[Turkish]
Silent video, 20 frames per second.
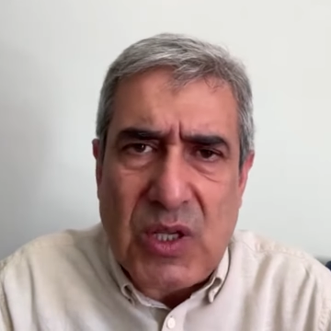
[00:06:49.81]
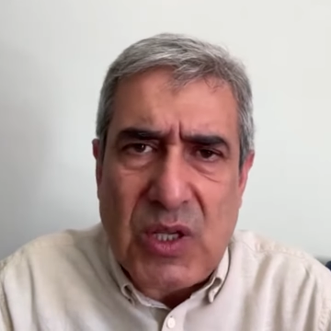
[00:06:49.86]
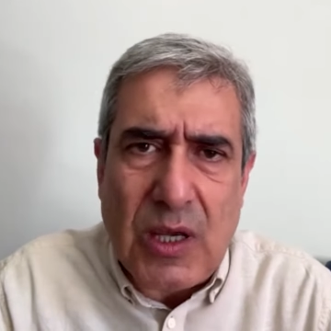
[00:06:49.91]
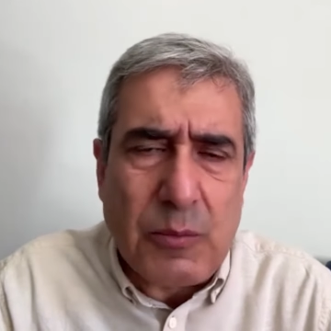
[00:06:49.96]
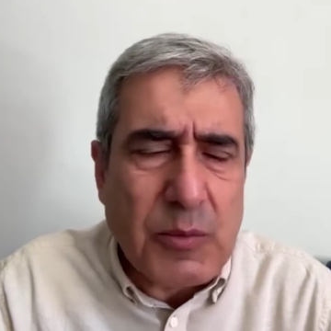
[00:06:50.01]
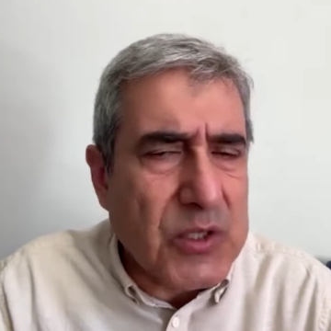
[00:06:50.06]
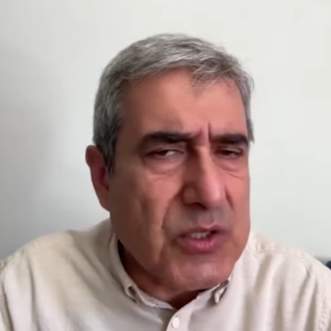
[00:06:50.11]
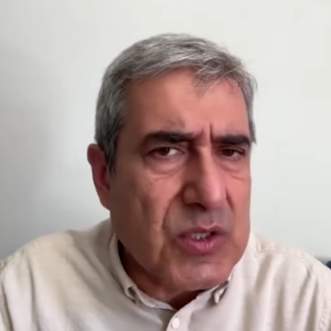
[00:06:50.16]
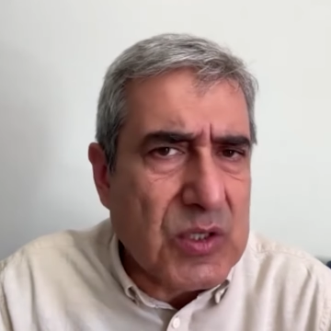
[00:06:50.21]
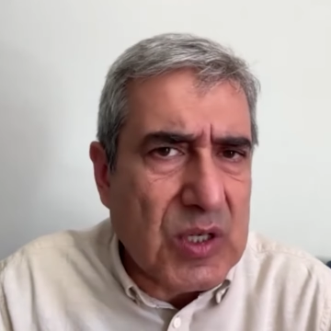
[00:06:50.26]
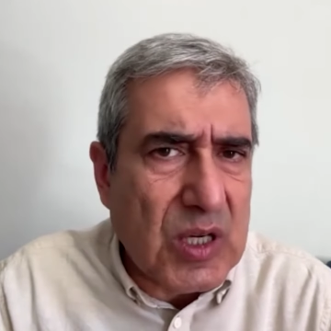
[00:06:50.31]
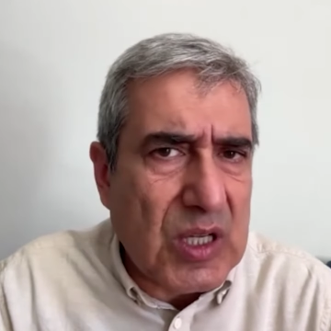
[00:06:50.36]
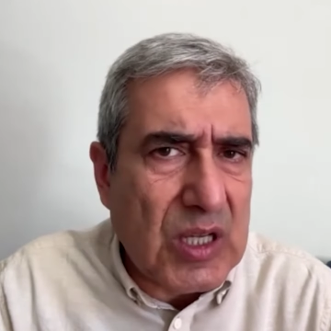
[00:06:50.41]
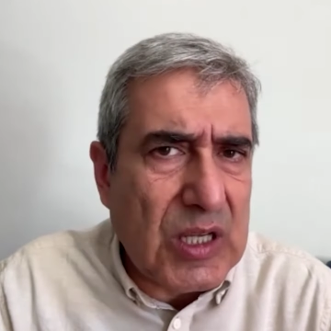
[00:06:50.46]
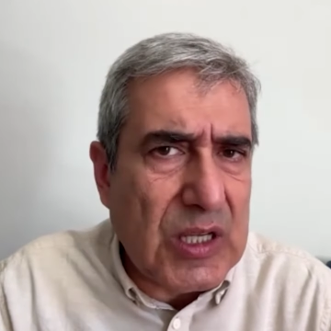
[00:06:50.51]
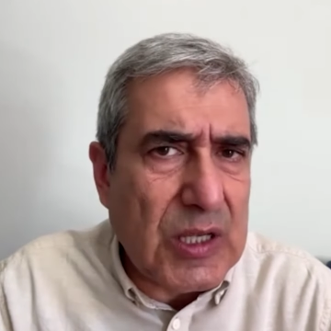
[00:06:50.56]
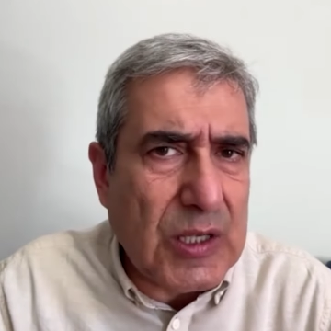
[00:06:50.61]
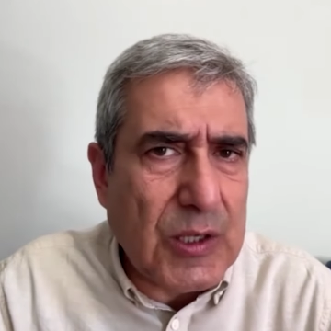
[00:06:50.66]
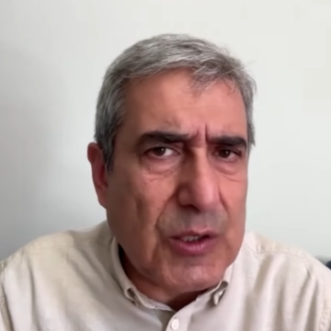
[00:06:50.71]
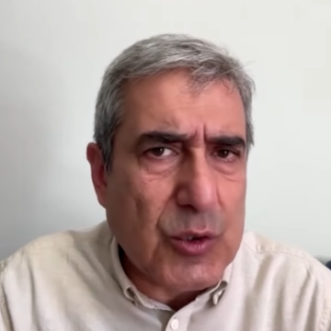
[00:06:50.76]
diye bir
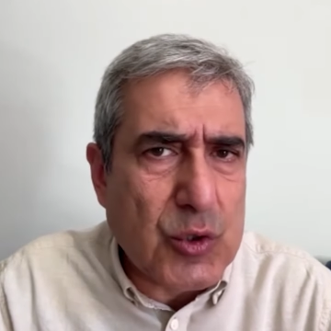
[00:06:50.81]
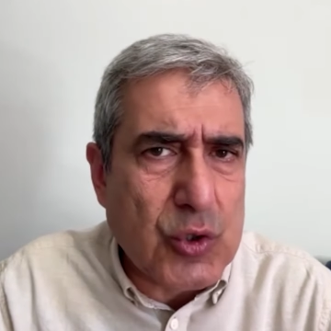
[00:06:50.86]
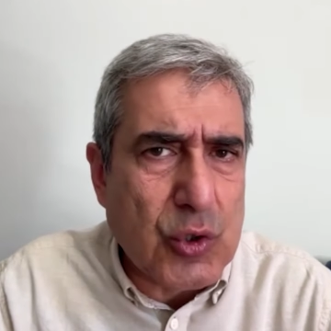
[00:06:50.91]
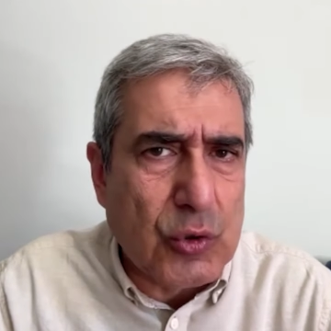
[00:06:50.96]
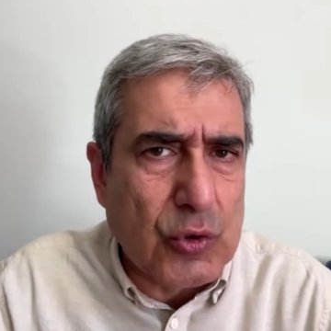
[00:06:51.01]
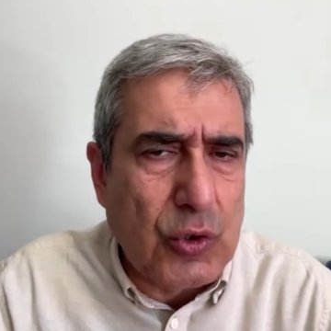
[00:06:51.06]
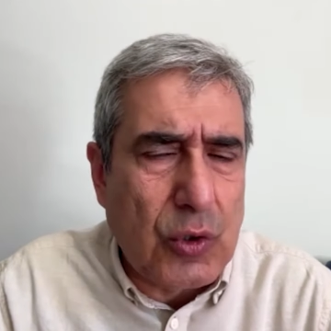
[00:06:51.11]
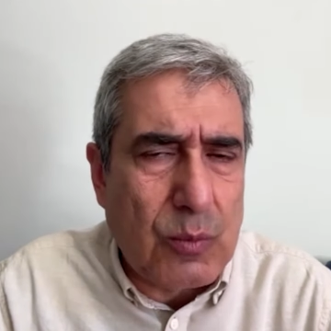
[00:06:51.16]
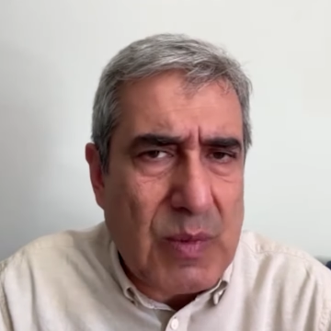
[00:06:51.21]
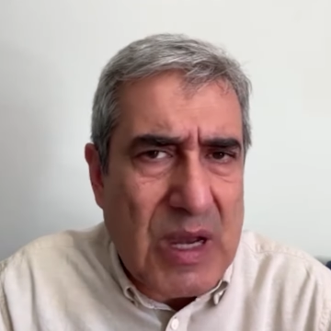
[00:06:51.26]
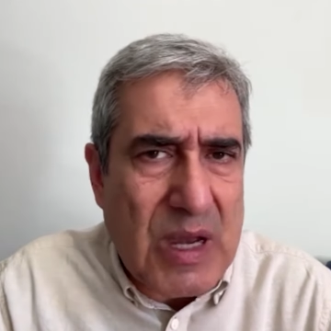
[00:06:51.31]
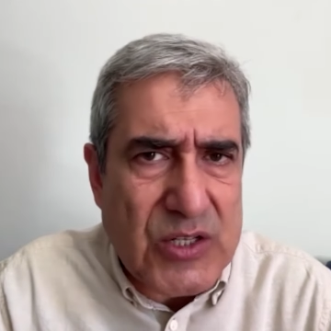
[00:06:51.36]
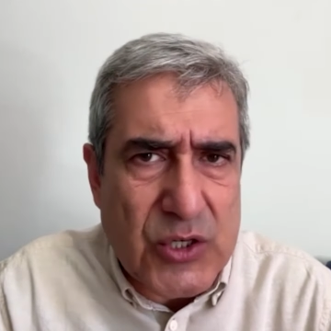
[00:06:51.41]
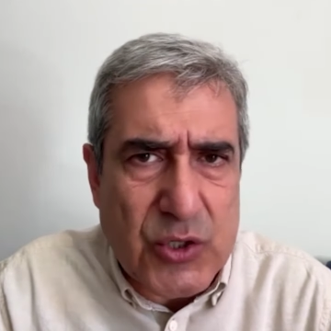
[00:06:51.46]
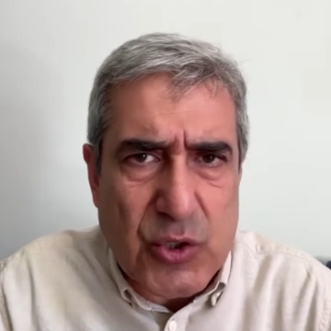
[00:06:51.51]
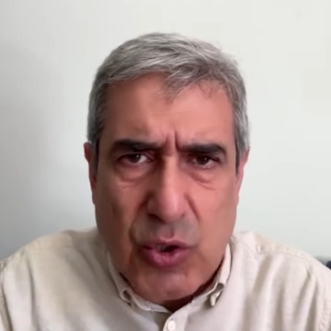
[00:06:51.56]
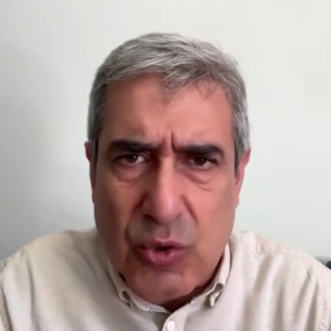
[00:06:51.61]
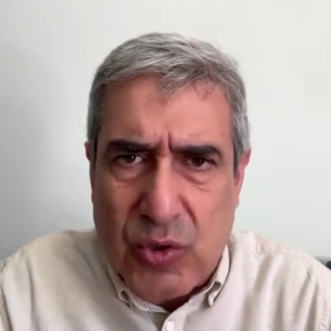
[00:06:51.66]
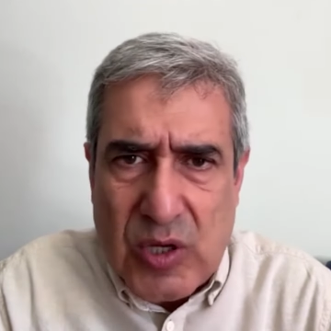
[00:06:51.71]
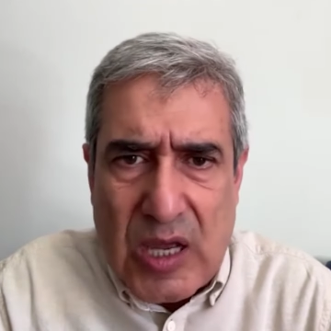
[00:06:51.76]
e, soru
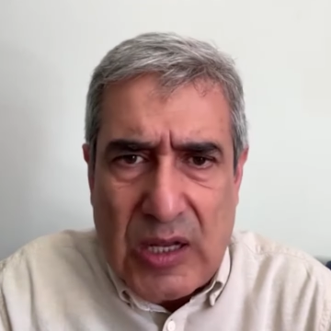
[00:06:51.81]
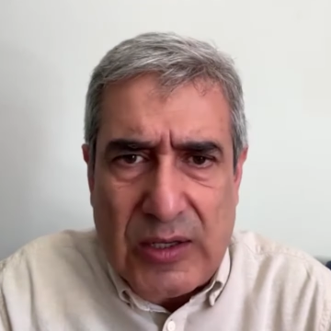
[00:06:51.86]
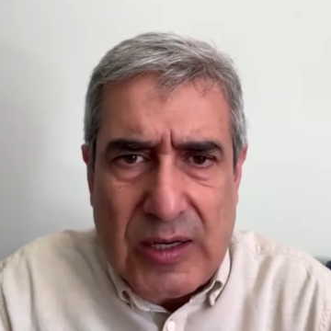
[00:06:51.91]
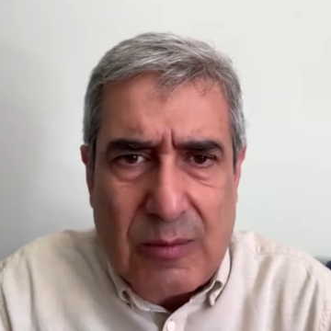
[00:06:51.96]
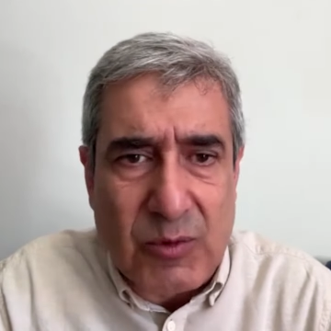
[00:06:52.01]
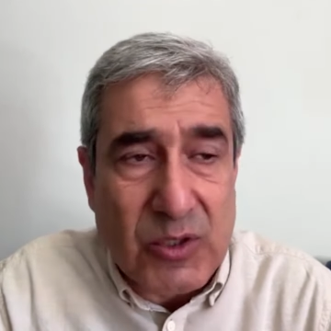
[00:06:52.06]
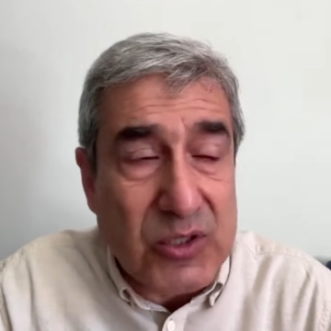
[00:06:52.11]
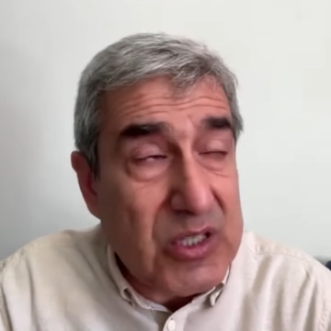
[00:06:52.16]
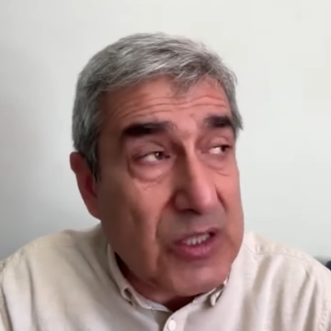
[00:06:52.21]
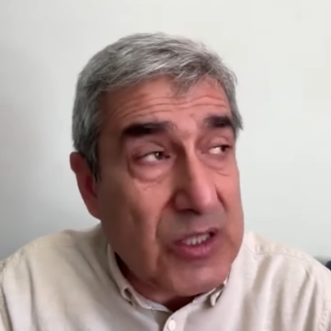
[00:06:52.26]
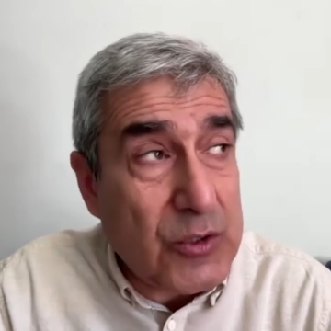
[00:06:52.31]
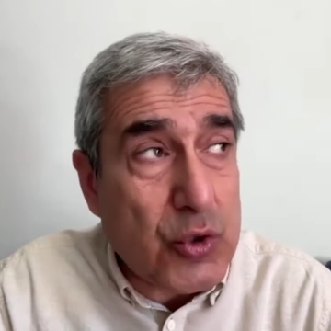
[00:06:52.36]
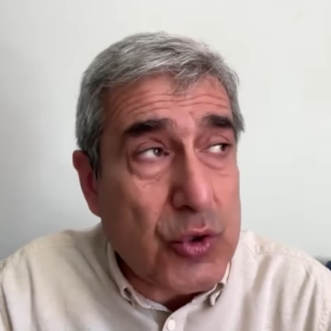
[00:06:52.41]
bence çok da anlamlı değil.